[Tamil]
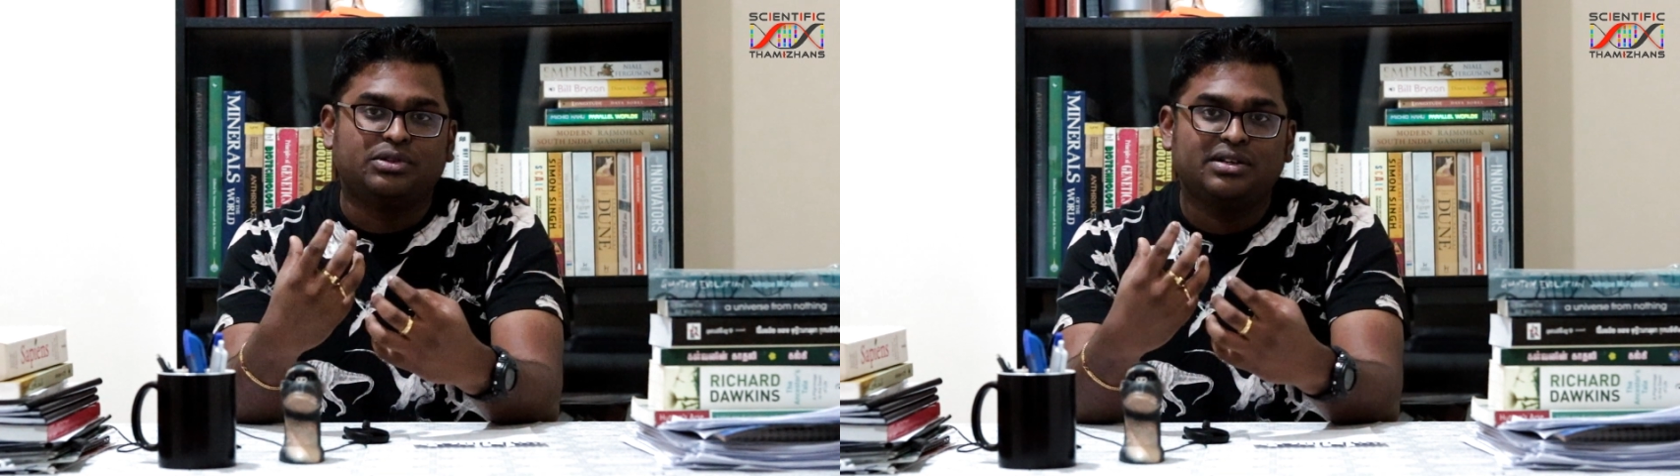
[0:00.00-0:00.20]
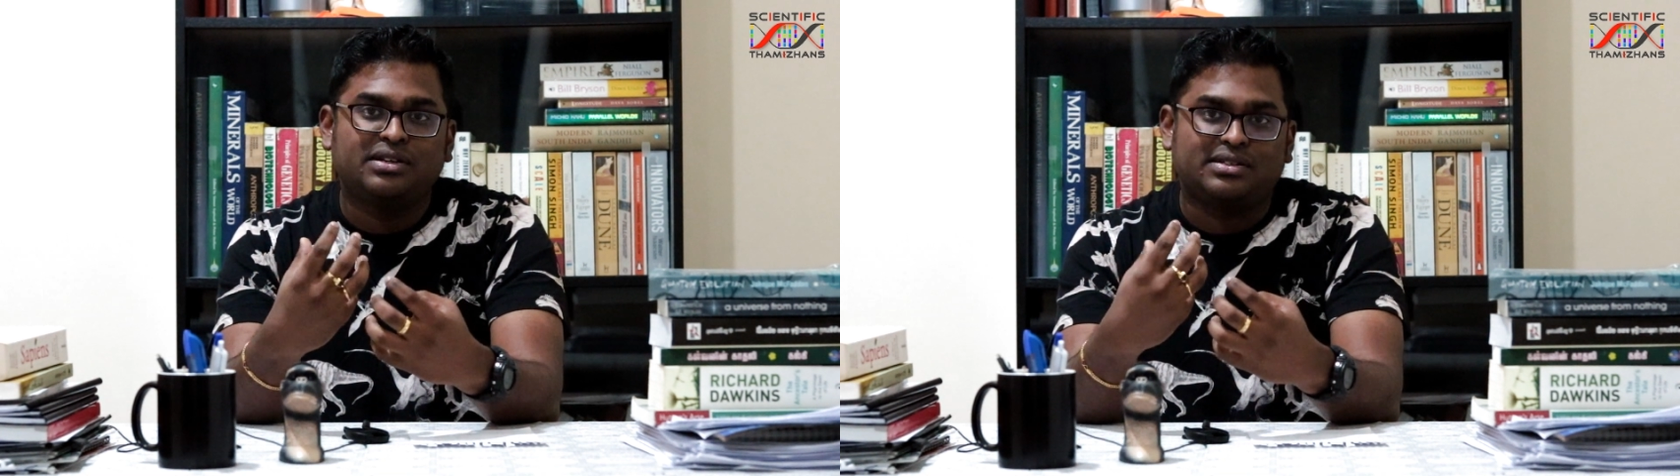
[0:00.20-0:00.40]

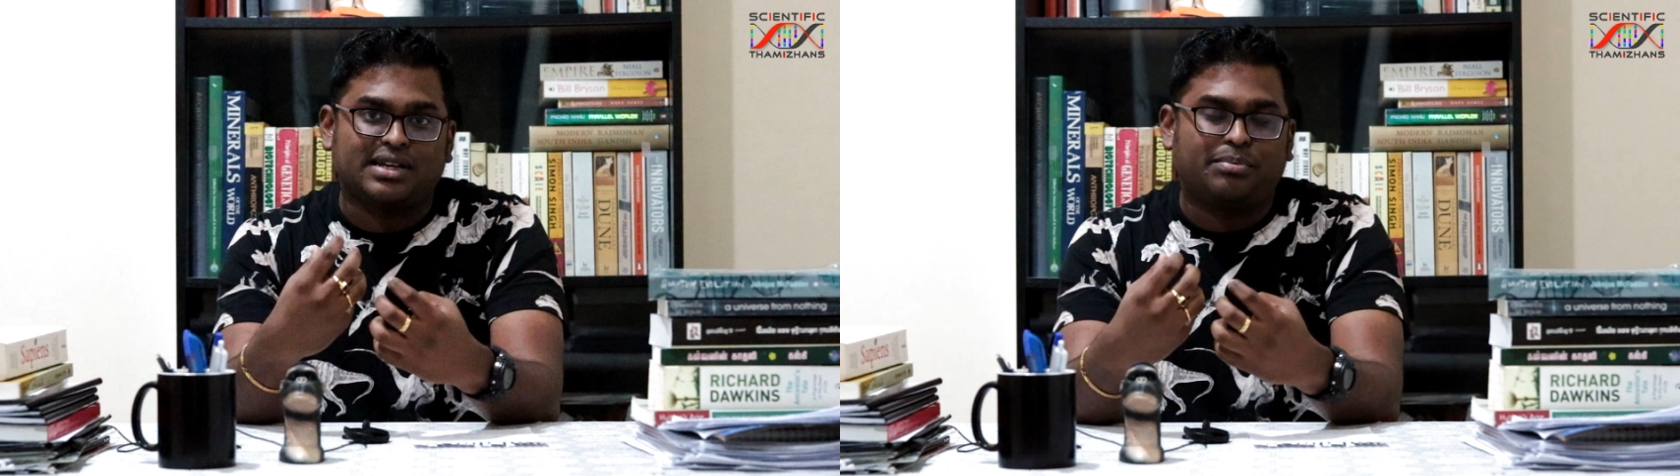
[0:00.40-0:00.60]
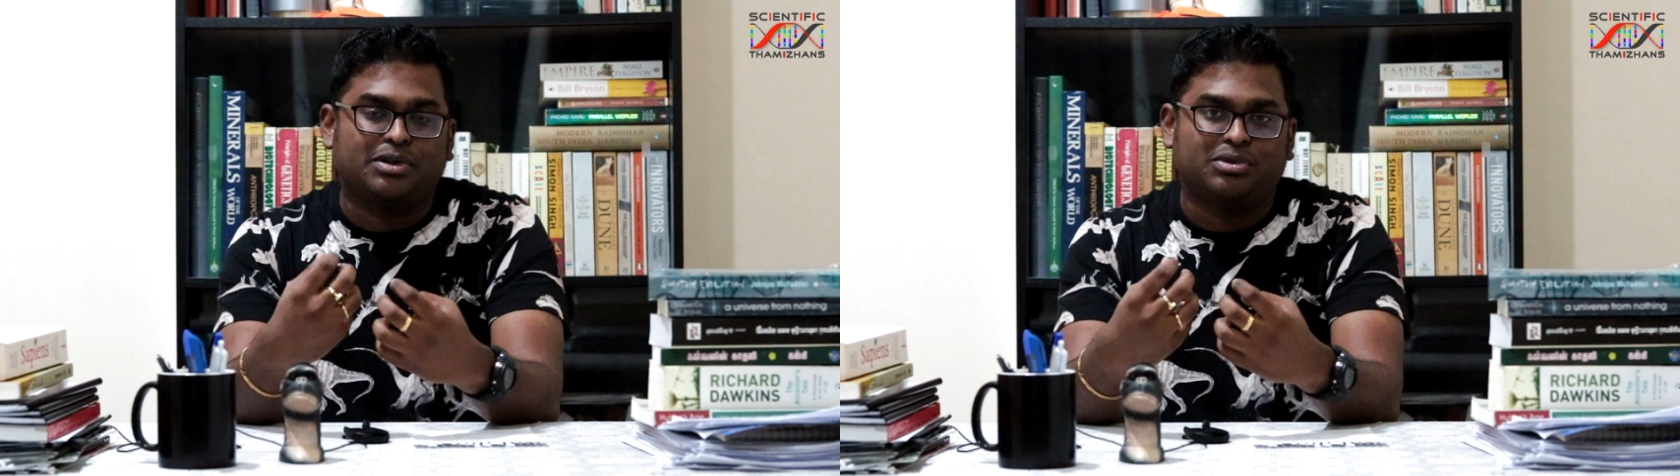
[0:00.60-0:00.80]
வந்து
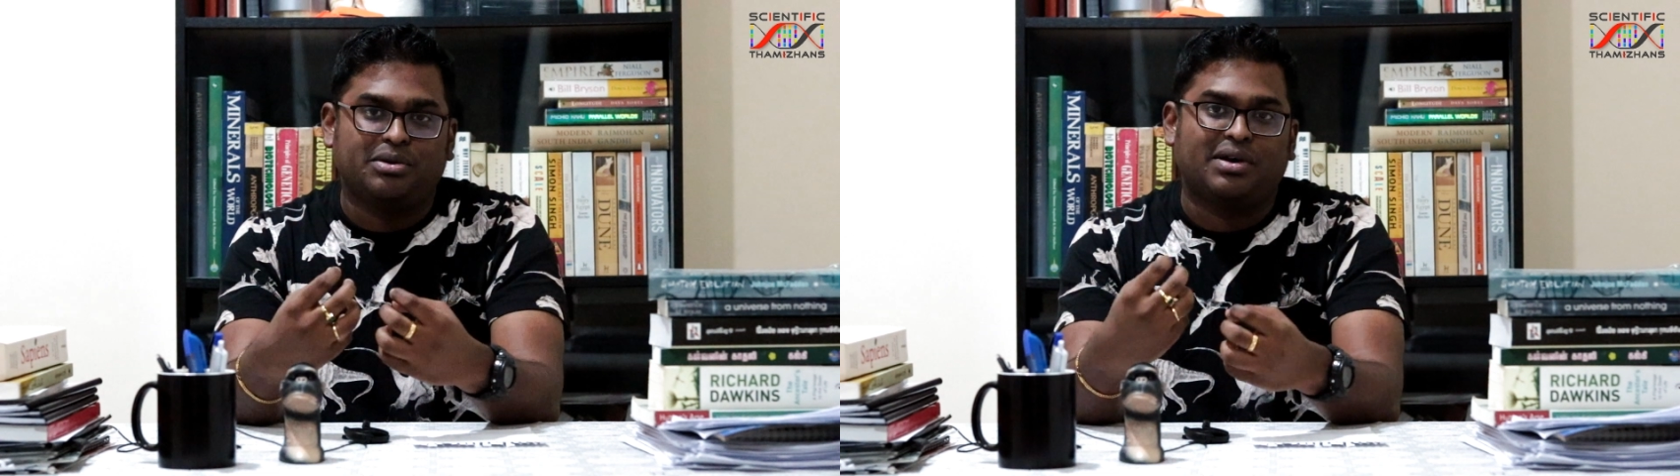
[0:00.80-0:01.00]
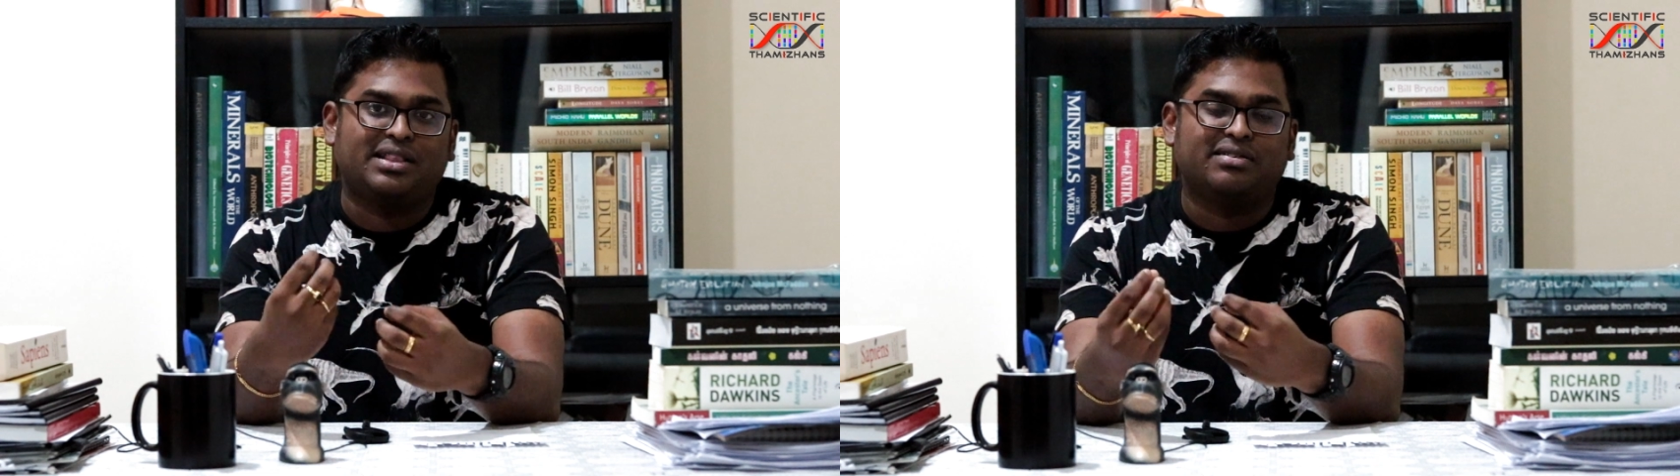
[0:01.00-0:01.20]
சாப்பிட
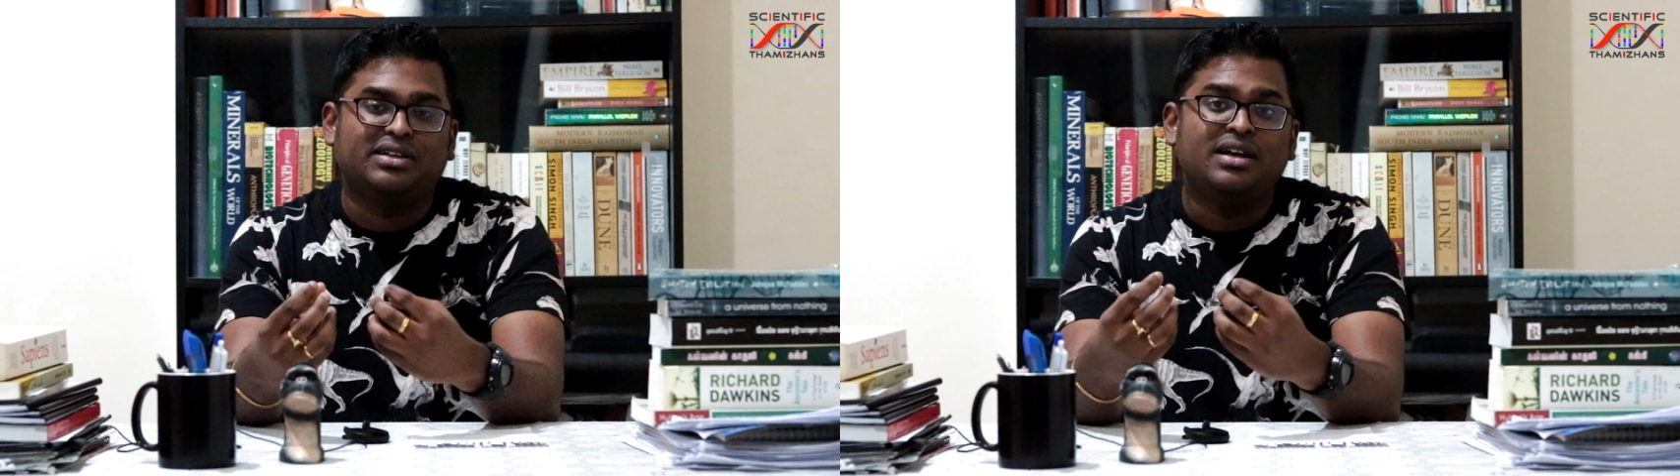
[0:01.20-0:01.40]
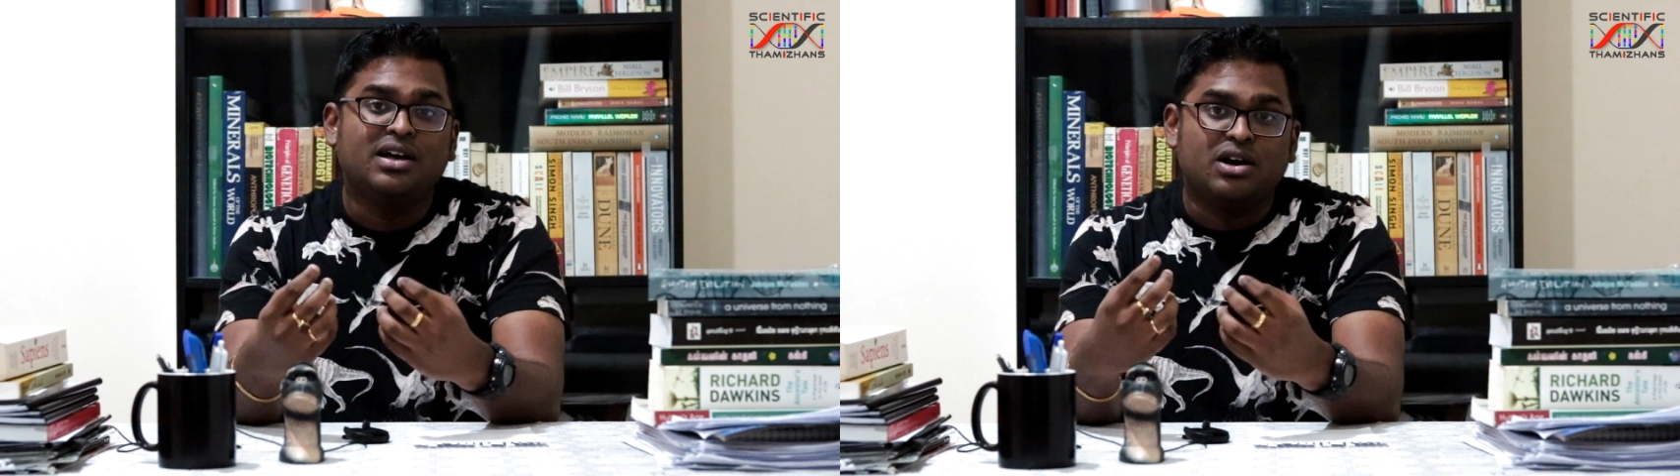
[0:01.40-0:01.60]
முடியும் அதாவது